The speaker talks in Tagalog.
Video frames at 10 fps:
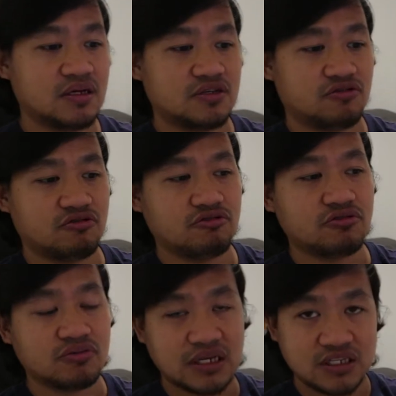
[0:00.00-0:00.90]
So,
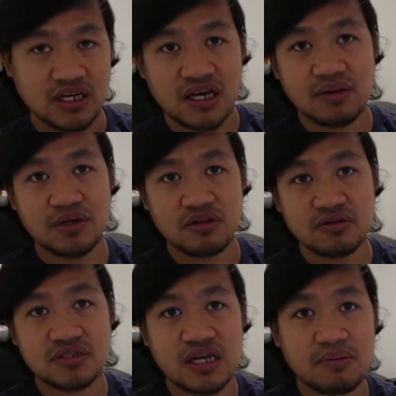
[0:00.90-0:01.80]
nung nag-check kami
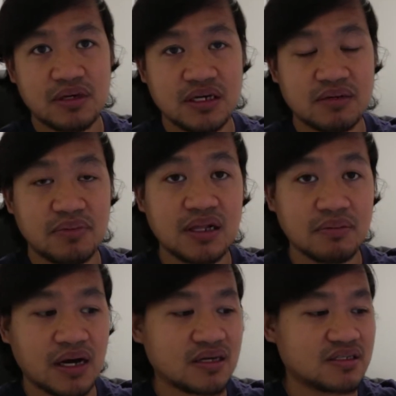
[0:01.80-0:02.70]
doon sa aming uh,
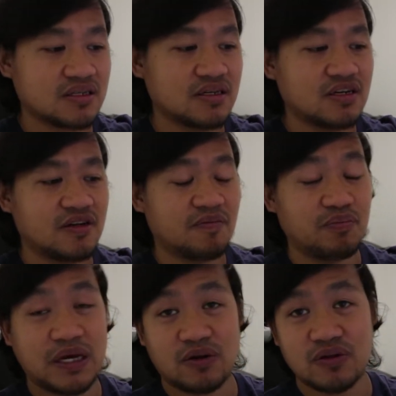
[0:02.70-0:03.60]
mailbox,
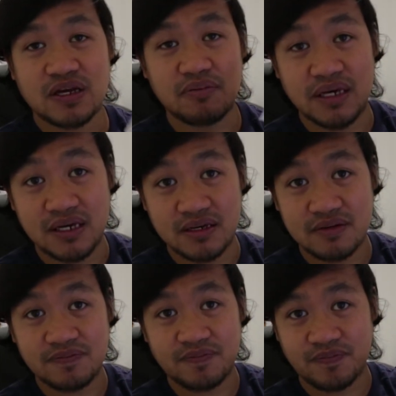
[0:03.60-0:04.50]
meron kaming
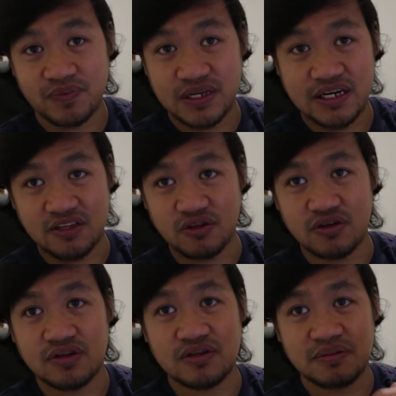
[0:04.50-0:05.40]
ganito.